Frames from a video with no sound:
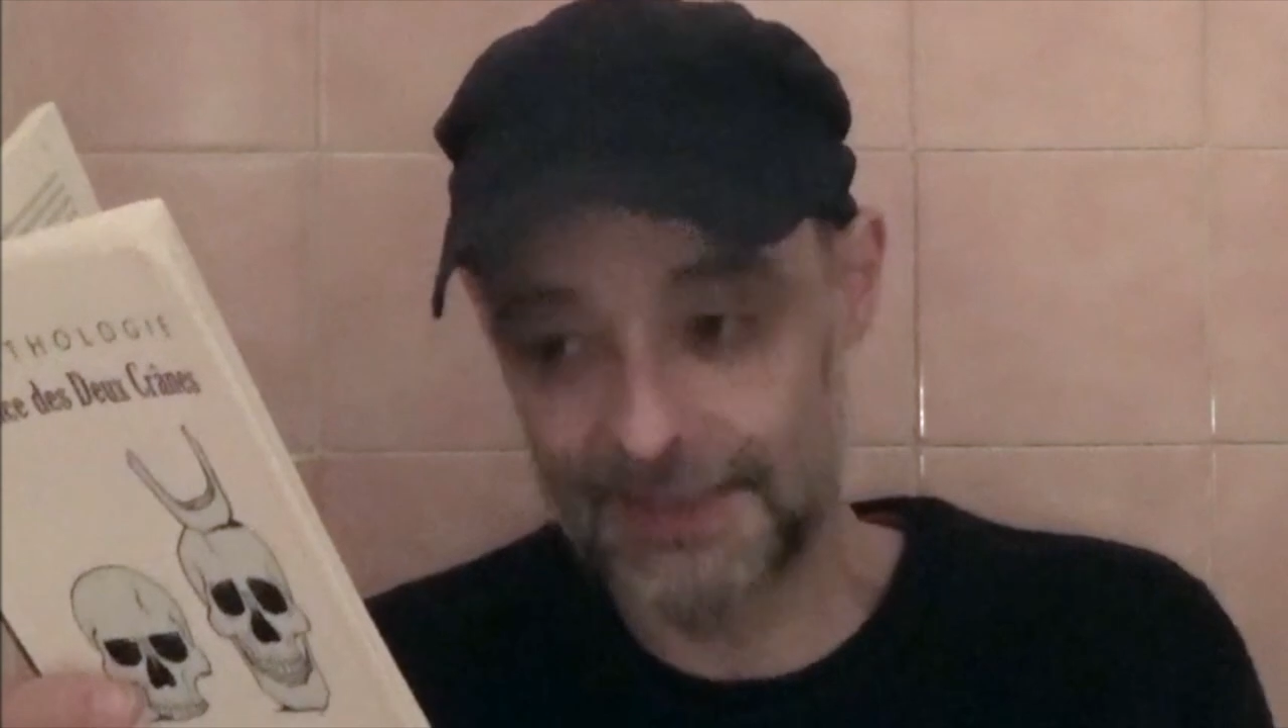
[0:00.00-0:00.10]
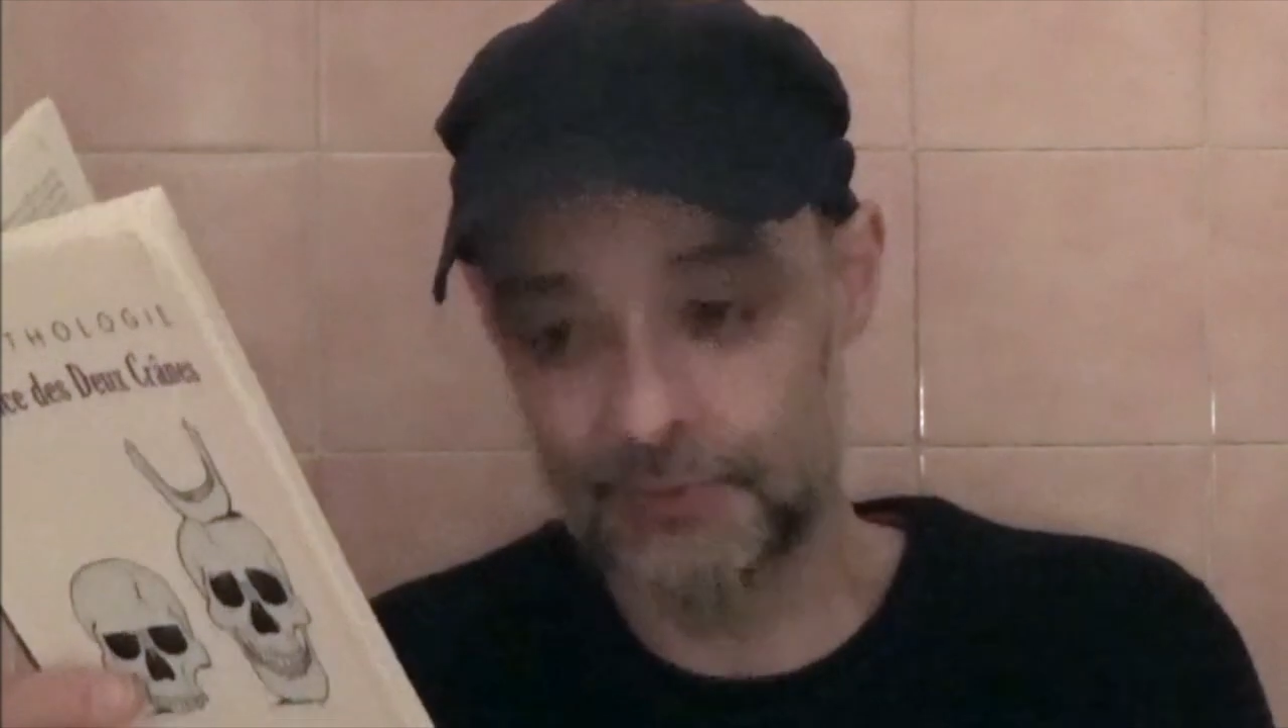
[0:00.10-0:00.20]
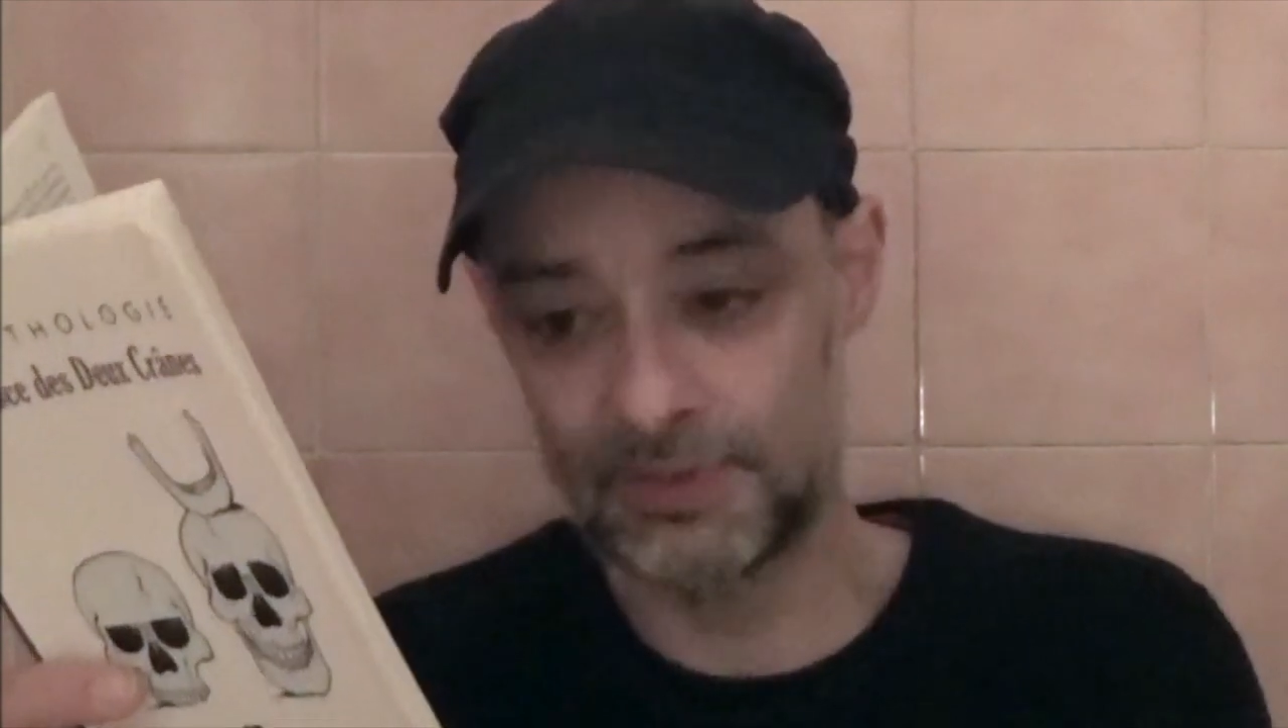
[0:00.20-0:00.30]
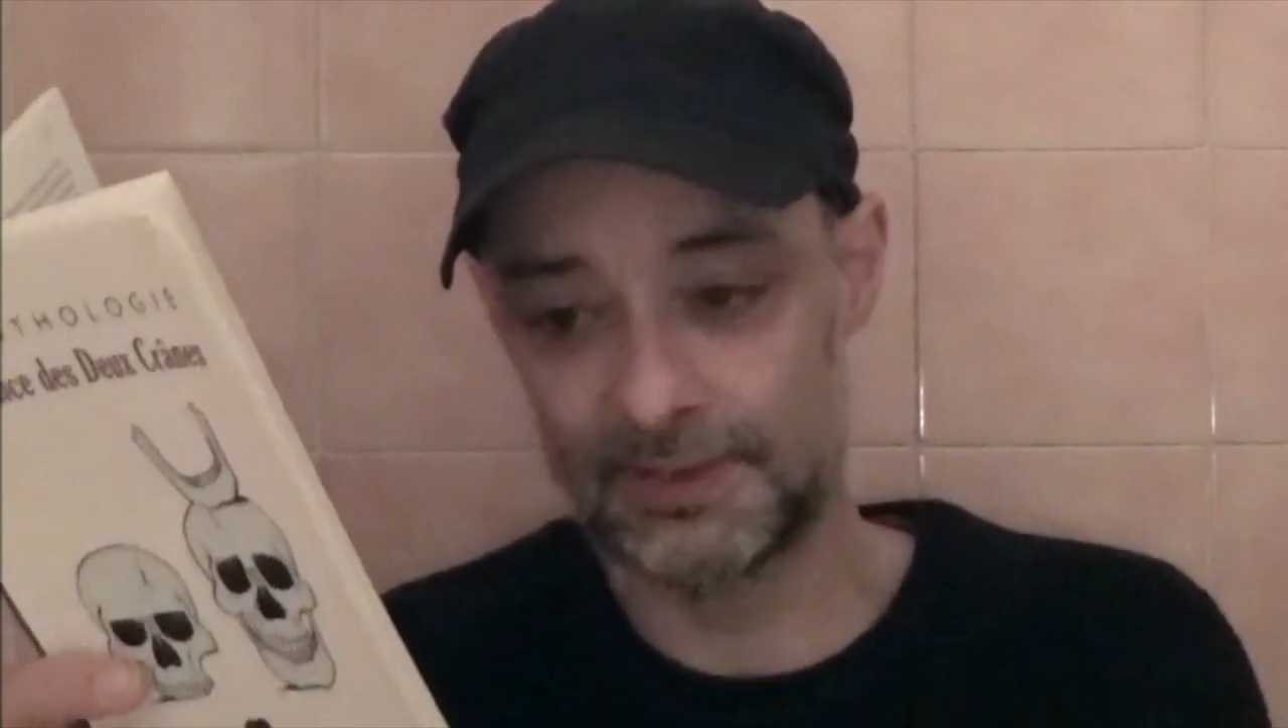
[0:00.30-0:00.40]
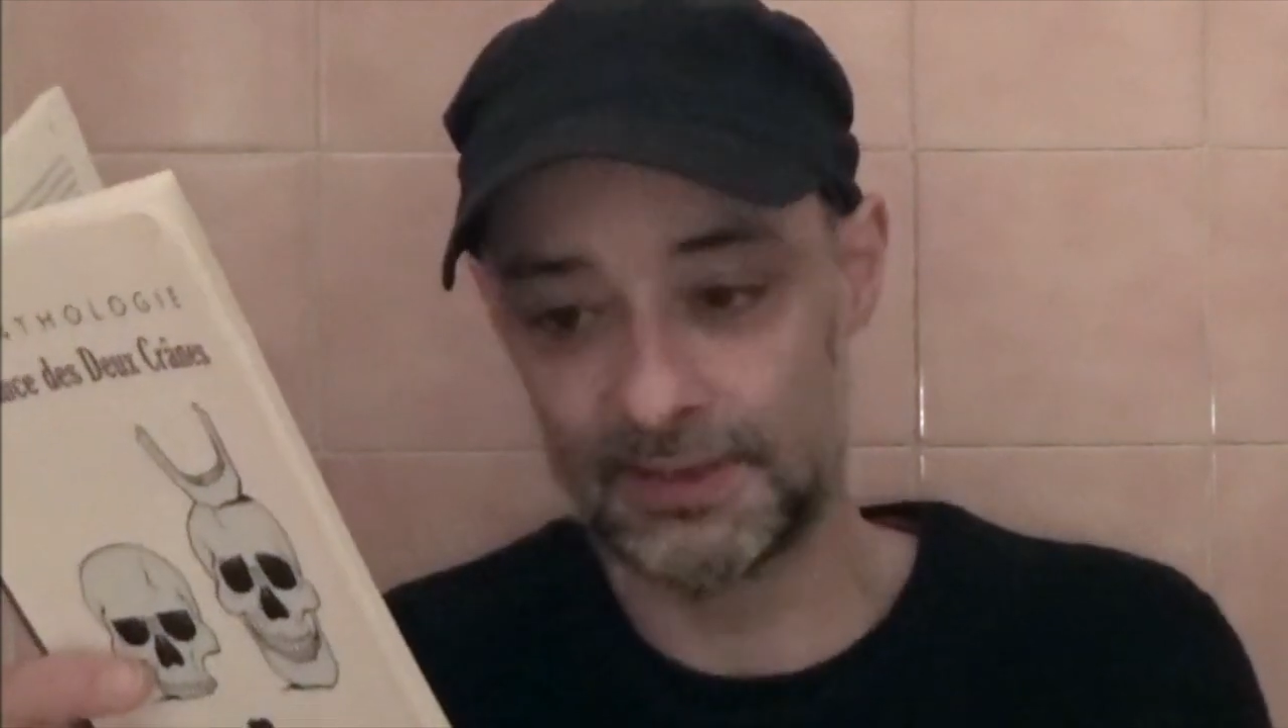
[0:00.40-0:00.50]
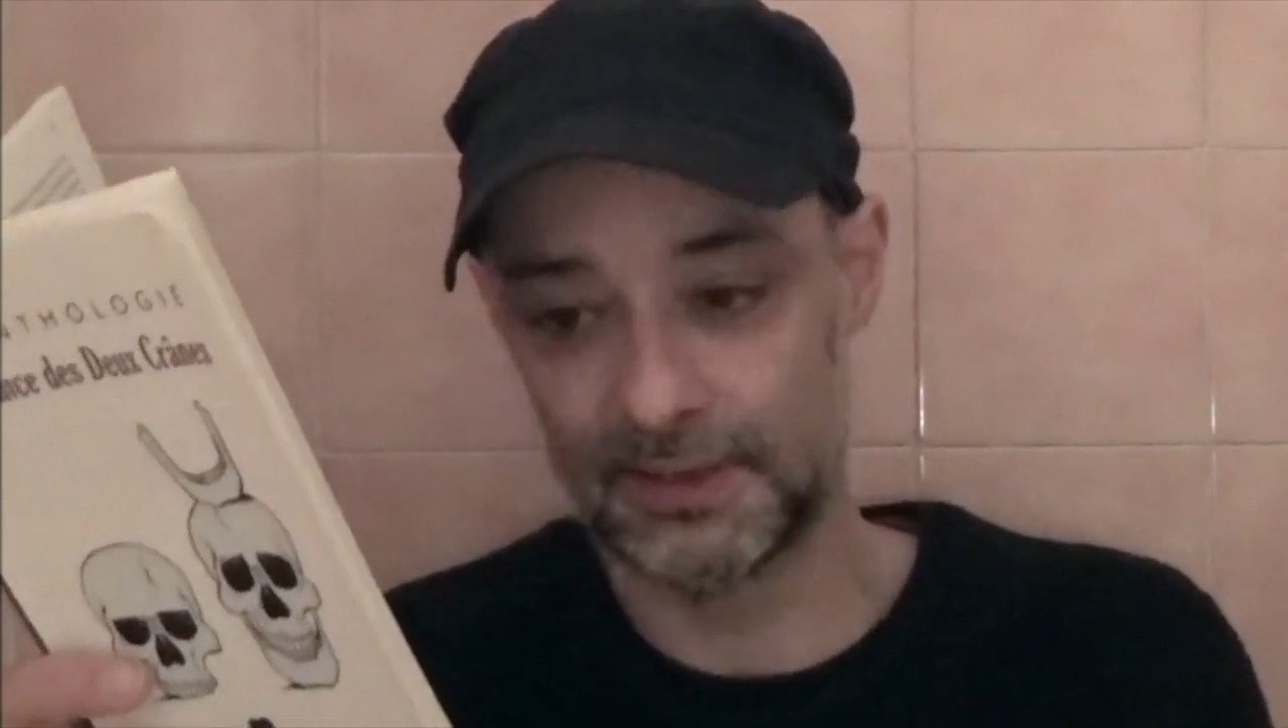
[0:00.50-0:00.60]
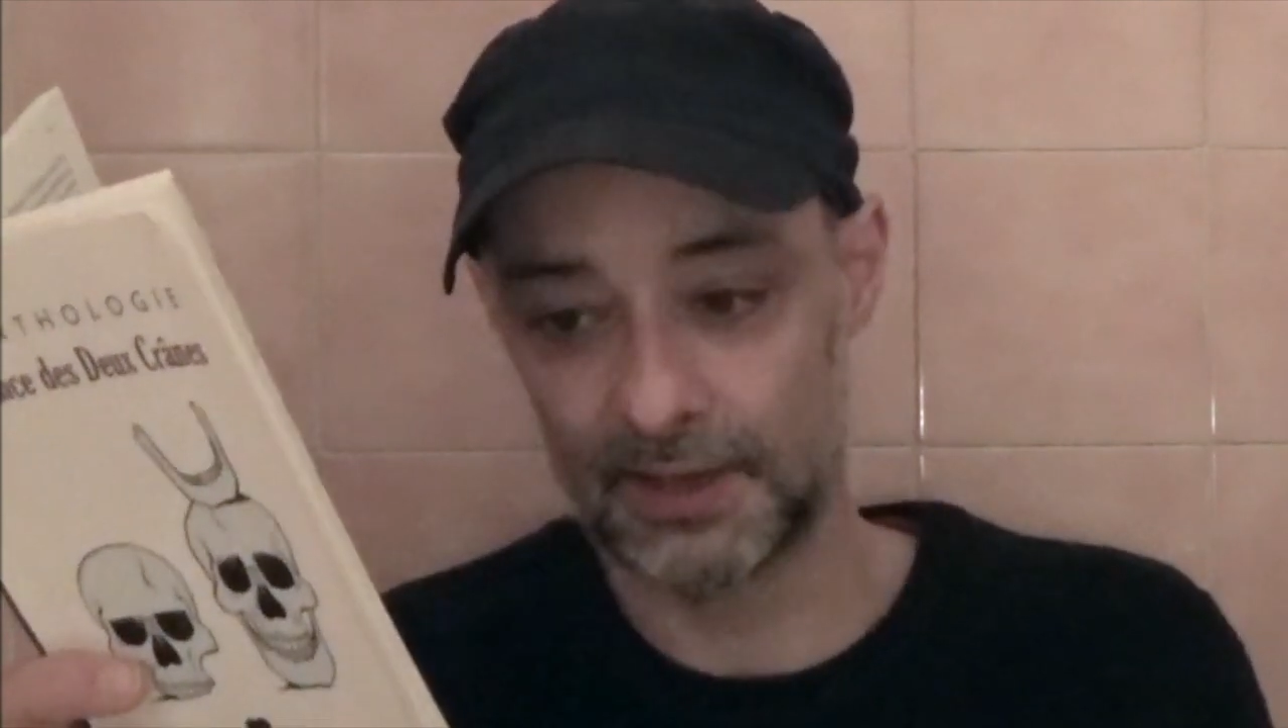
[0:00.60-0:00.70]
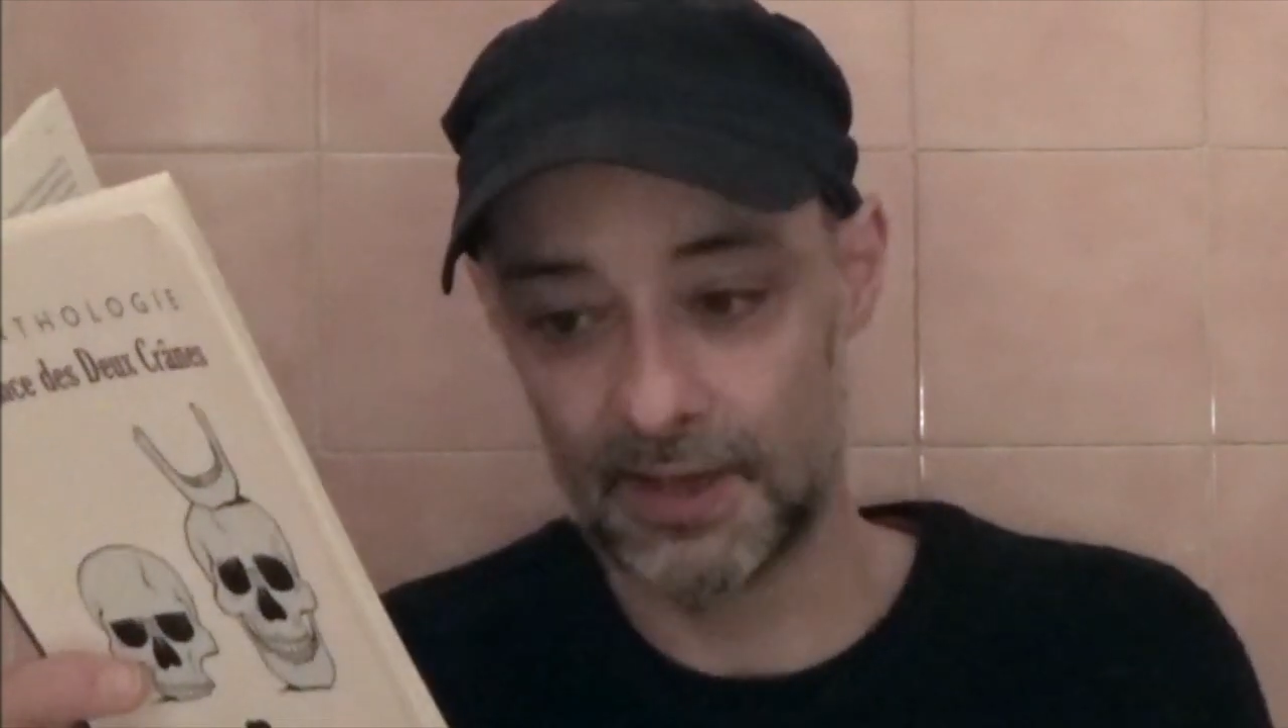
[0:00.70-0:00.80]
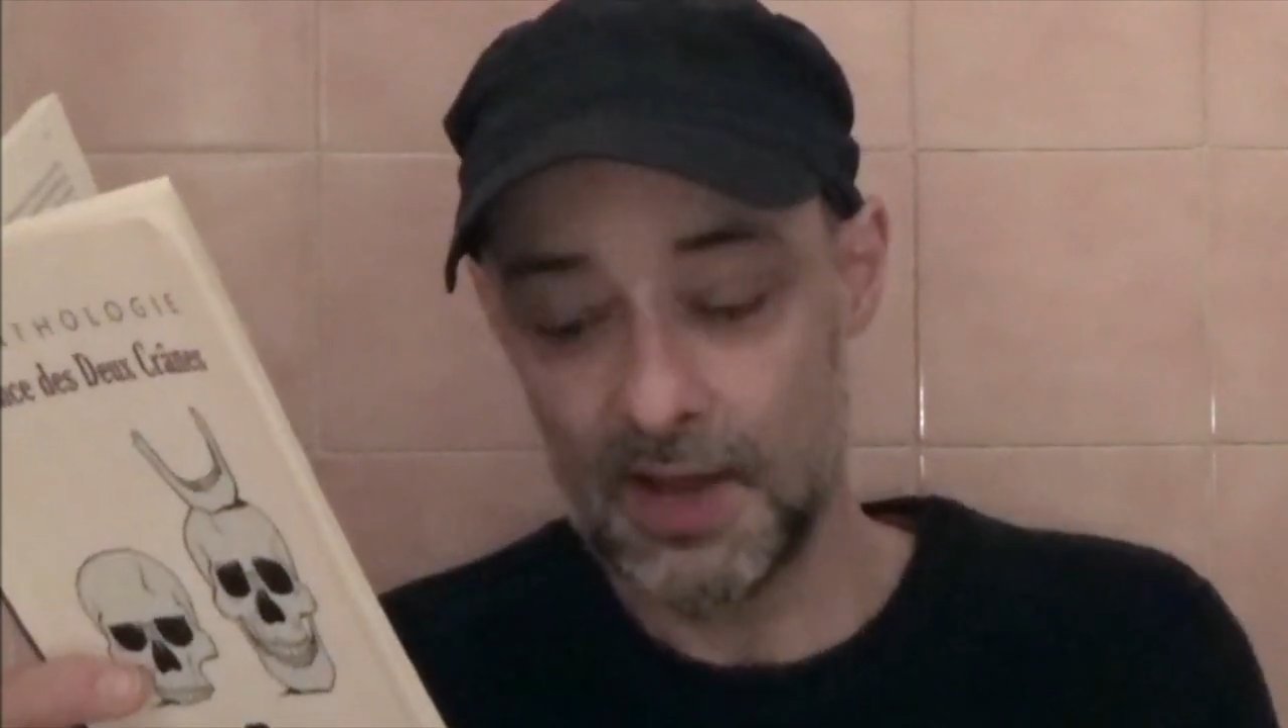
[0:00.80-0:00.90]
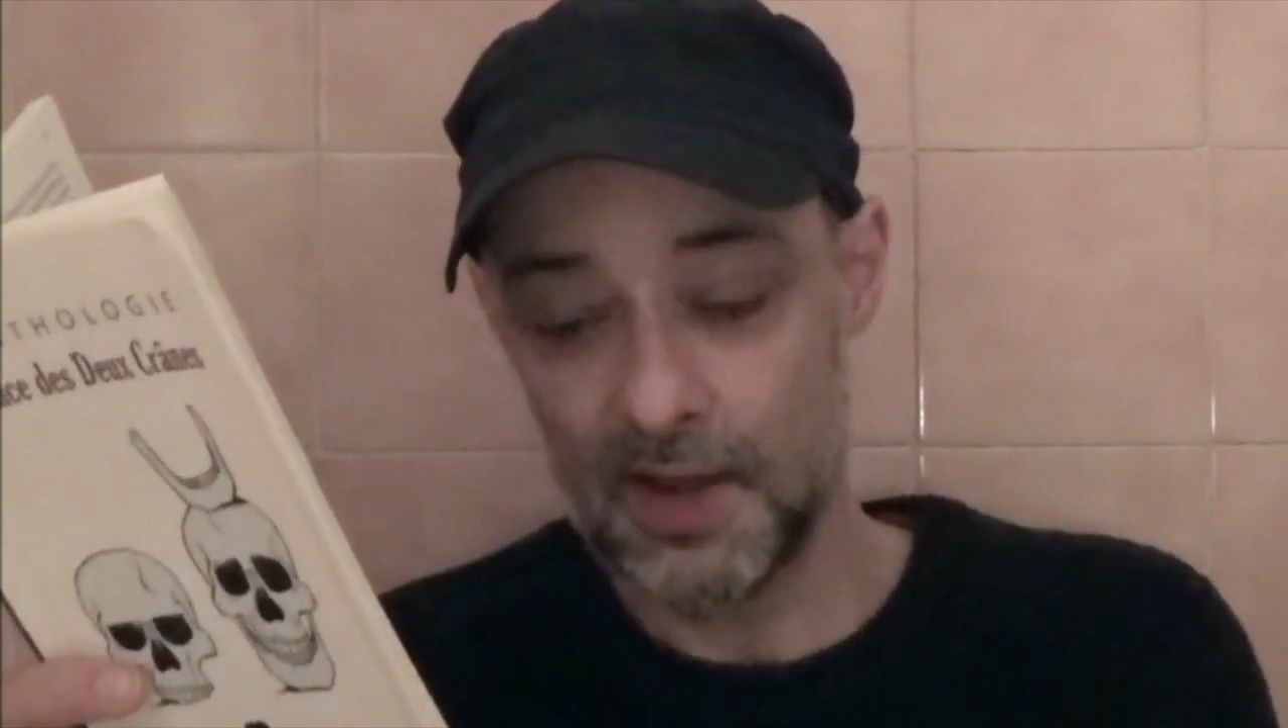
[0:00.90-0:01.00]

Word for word: de déterrer,